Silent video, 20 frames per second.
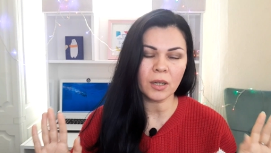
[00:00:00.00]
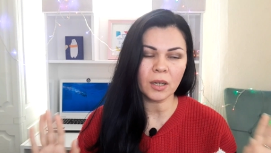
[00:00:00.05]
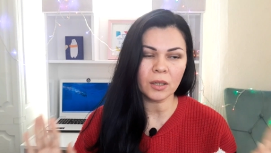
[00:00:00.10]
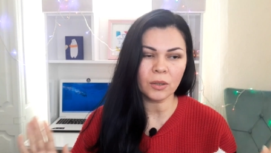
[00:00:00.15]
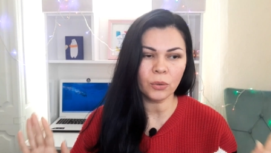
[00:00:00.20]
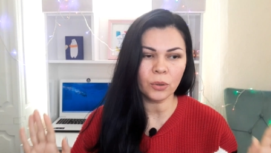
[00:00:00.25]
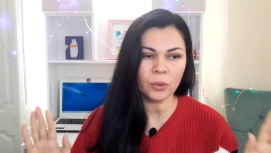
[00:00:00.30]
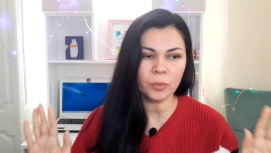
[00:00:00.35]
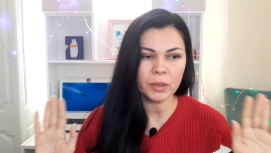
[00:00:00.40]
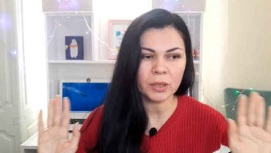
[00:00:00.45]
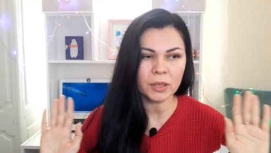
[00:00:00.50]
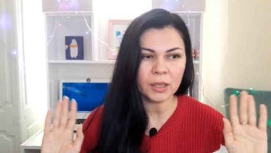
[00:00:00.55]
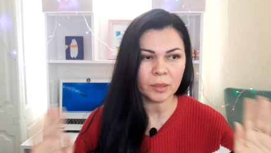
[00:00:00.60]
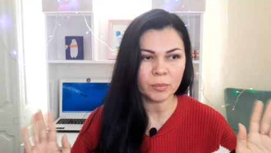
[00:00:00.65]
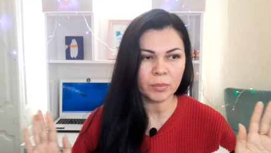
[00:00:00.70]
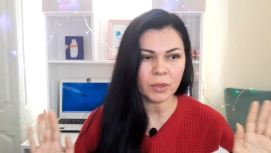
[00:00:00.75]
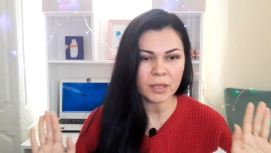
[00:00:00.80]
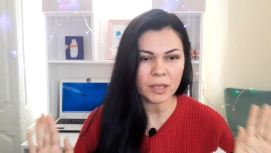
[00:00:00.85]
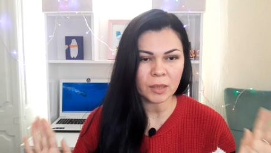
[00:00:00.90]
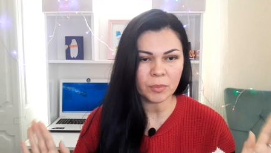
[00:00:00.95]
Какой бы ни
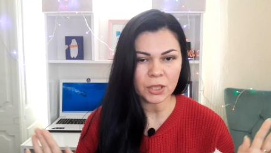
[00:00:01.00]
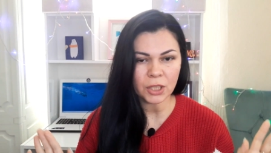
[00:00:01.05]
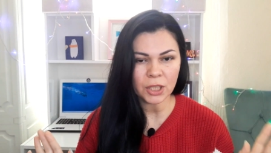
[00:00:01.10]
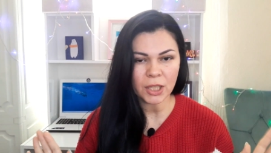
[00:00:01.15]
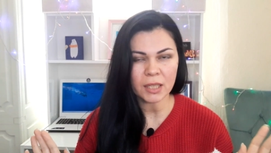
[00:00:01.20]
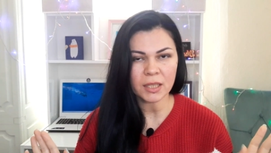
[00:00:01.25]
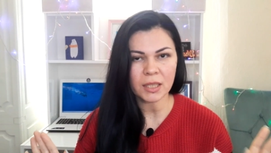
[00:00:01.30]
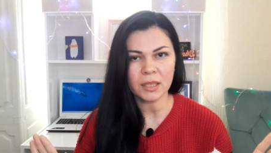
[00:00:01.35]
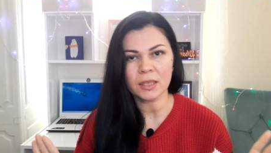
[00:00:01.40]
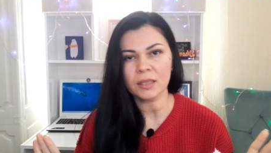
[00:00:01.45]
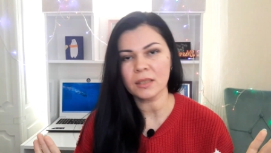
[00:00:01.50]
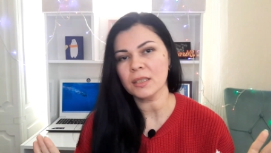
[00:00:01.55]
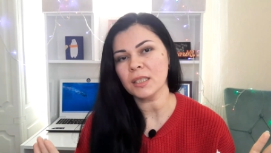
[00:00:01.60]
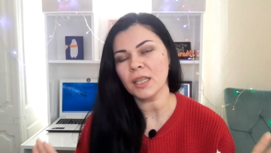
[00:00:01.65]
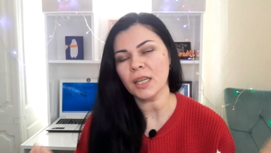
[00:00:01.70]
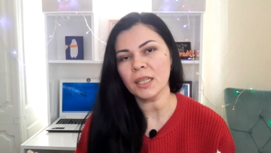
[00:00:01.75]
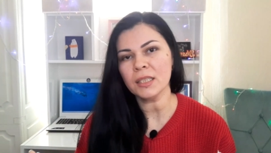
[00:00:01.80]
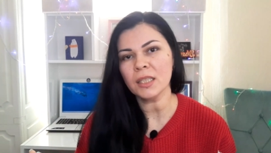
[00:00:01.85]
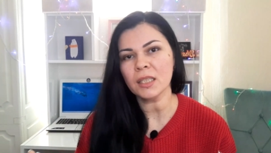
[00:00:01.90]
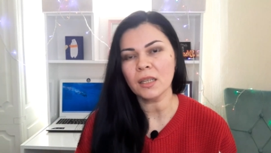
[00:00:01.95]
был замечательный
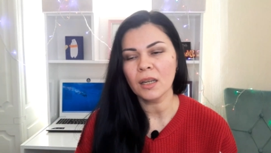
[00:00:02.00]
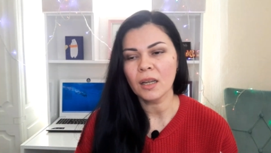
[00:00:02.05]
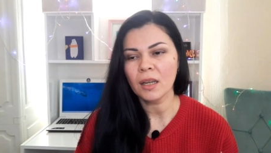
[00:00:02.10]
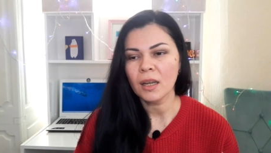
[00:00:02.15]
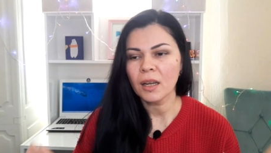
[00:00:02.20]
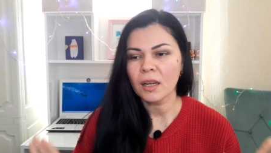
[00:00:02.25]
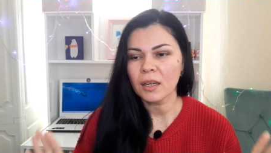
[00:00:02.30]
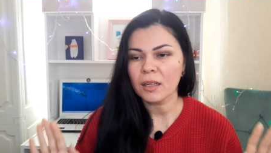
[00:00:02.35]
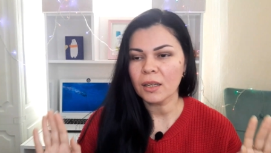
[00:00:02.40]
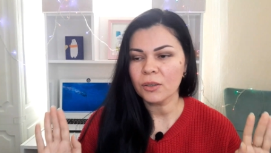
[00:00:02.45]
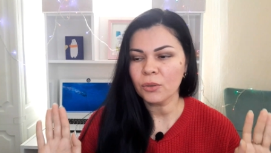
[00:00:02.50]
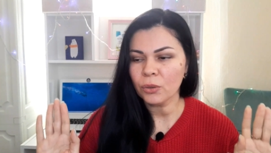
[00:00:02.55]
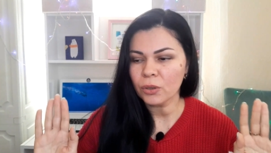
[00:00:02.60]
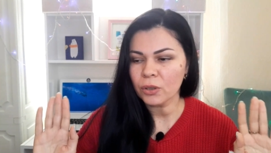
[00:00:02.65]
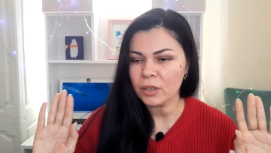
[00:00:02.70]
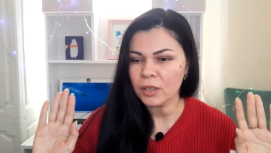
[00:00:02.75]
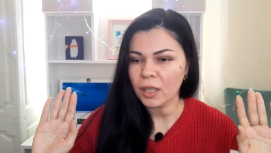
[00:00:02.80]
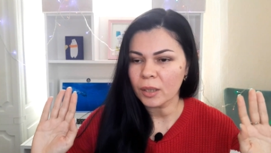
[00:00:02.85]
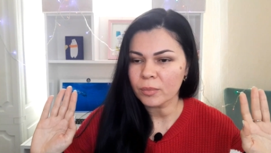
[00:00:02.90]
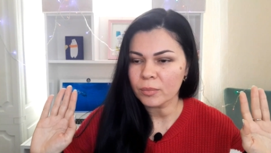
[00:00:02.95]
садик,
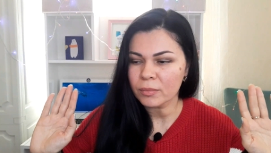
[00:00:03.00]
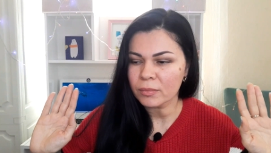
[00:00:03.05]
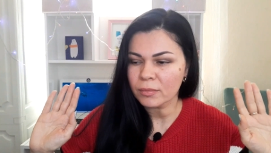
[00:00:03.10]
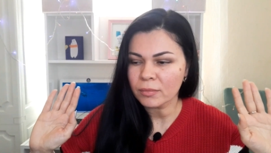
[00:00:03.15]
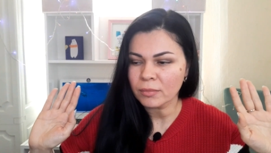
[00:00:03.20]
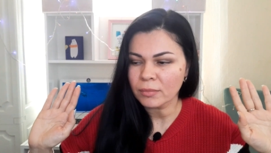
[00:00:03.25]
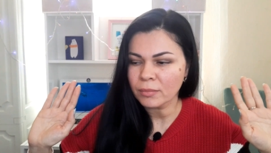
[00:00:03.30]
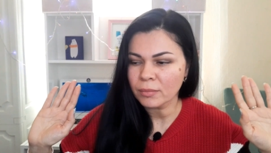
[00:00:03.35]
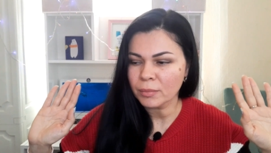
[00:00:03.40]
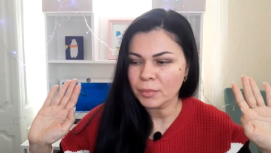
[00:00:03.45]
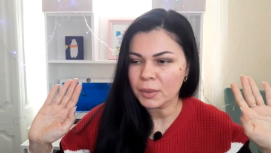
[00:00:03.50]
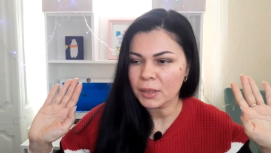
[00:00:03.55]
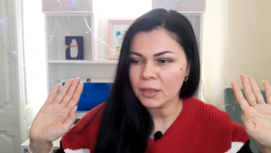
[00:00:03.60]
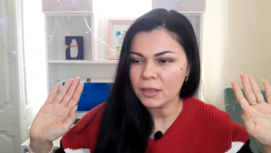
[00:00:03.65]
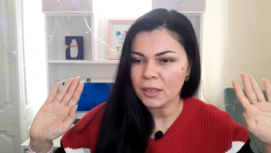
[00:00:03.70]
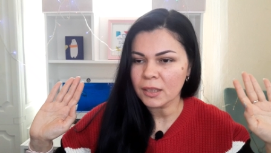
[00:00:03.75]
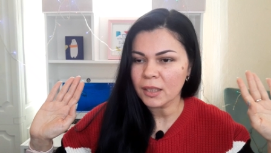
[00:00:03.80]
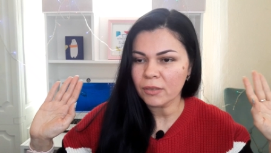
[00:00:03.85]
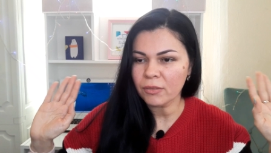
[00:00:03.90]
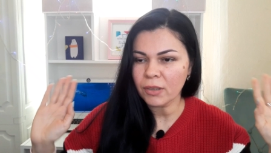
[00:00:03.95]
какое там бы
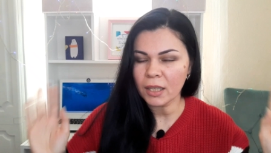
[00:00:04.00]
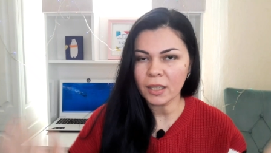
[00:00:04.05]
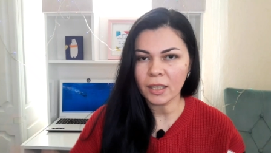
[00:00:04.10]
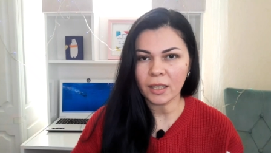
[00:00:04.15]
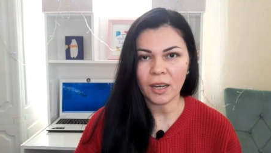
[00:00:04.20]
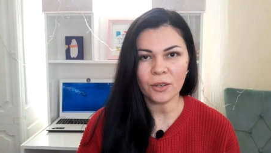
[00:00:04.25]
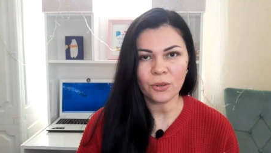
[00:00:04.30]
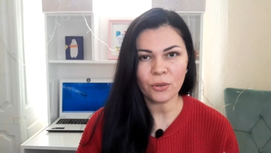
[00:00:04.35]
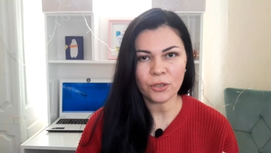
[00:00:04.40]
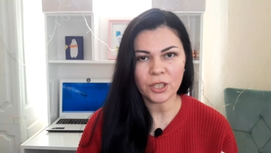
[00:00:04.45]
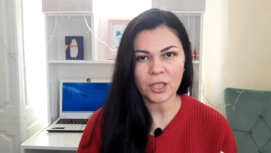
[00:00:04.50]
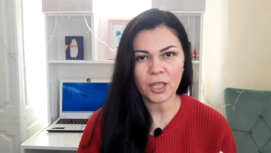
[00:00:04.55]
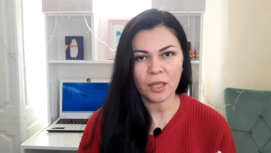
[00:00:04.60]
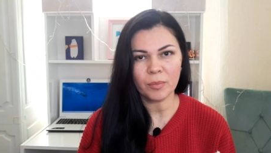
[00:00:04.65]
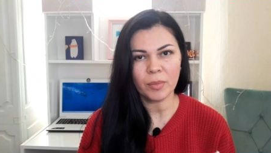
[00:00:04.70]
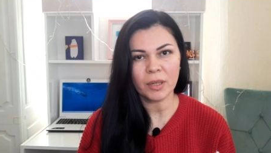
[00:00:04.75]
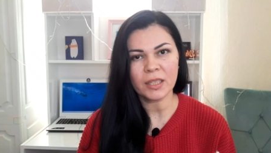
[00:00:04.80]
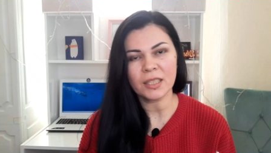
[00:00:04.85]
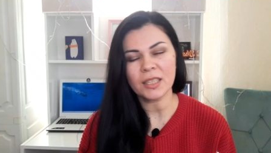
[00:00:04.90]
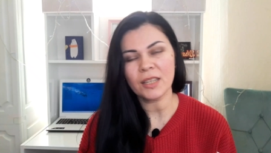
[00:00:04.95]
не давали хорошее
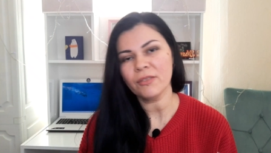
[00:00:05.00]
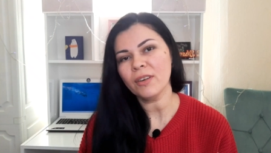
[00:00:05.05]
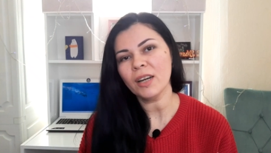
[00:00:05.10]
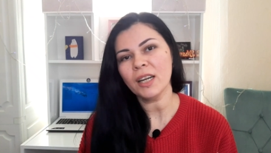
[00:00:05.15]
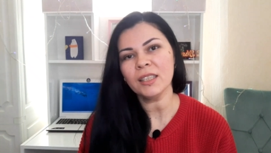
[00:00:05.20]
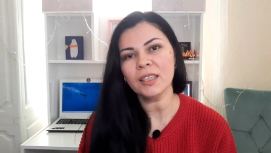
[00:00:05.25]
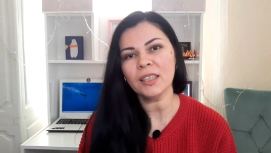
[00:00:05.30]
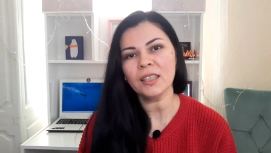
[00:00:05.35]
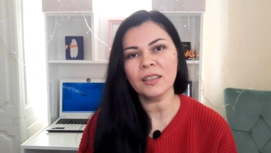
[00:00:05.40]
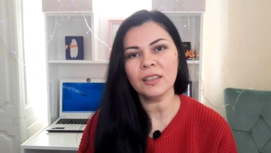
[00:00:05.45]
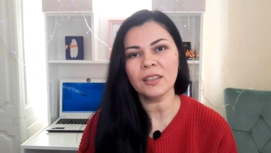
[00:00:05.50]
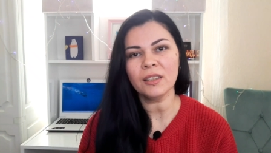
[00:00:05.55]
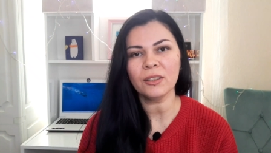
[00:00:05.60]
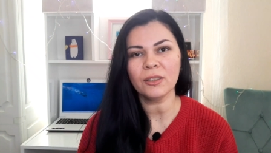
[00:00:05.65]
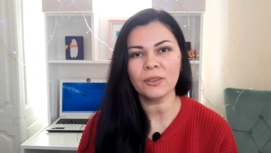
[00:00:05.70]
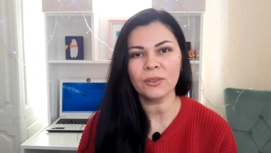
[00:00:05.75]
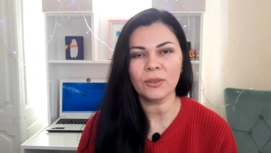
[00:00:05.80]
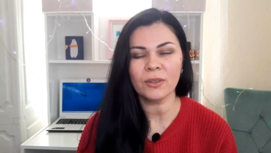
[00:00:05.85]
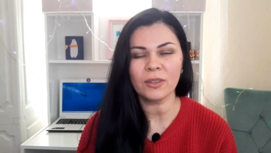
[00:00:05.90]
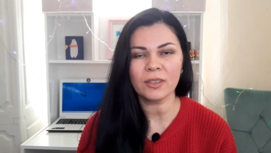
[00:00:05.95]
образование,
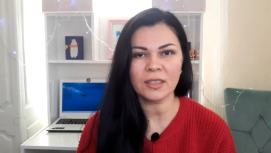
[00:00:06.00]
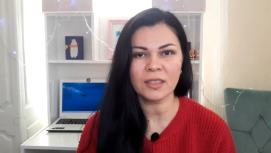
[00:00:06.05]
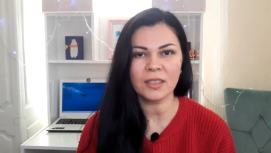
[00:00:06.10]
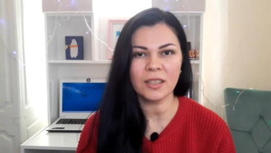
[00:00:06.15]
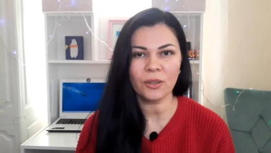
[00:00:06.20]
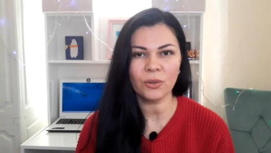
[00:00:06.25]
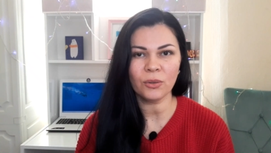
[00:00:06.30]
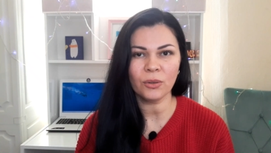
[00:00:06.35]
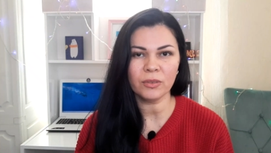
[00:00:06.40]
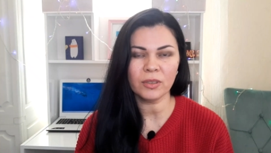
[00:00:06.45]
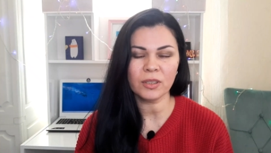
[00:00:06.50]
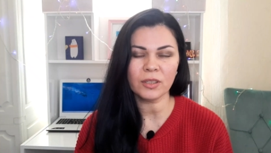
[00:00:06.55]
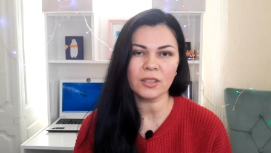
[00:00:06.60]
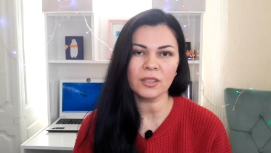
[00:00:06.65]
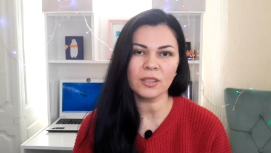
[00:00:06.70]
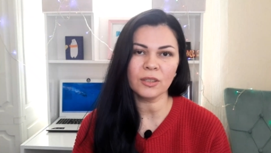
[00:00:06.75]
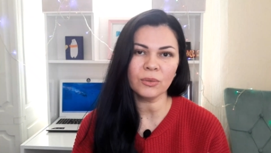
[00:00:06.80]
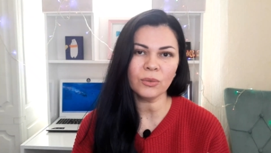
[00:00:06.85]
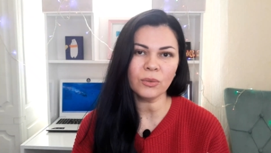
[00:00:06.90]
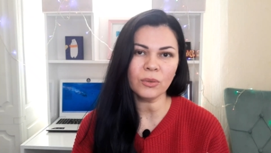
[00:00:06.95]
но здоровье
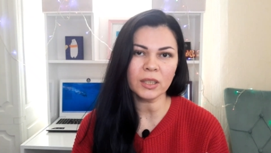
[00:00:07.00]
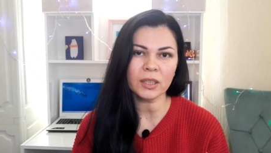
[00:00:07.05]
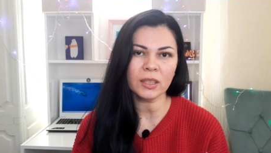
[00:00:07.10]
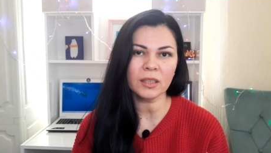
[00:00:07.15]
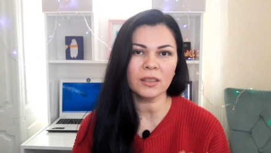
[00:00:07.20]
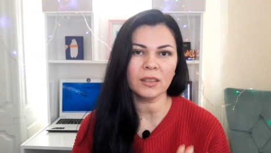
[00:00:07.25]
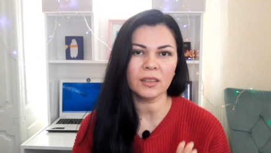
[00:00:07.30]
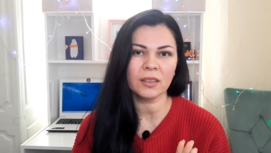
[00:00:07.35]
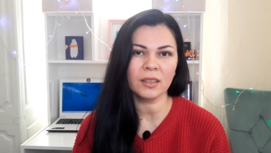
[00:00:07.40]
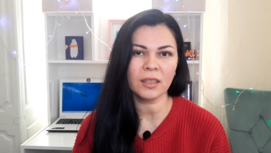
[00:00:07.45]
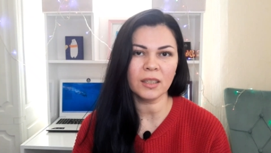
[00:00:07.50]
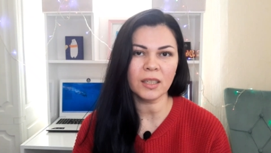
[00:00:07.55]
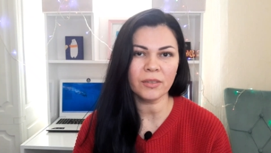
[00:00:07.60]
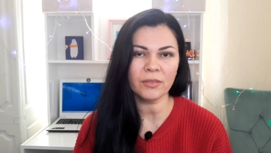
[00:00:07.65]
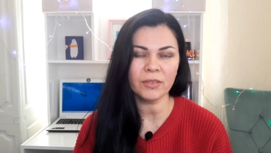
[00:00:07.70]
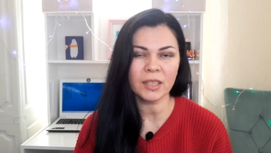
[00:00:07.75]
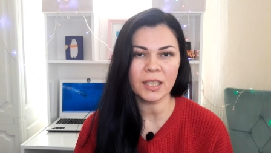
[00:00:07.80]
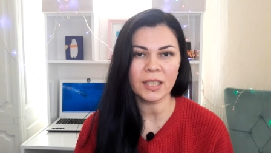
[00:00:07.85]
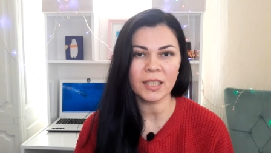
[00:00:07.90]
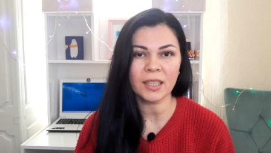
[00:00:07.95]
сынульки
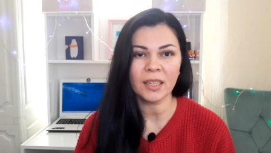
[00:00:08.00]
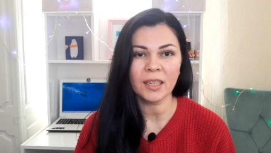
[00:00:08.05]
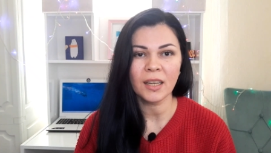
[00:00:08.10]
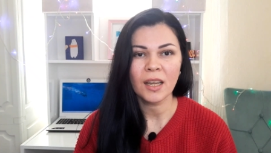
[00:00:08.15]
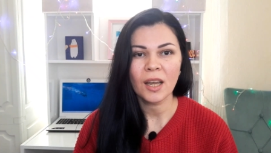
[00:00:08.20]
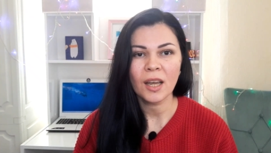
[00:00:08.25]
главнее.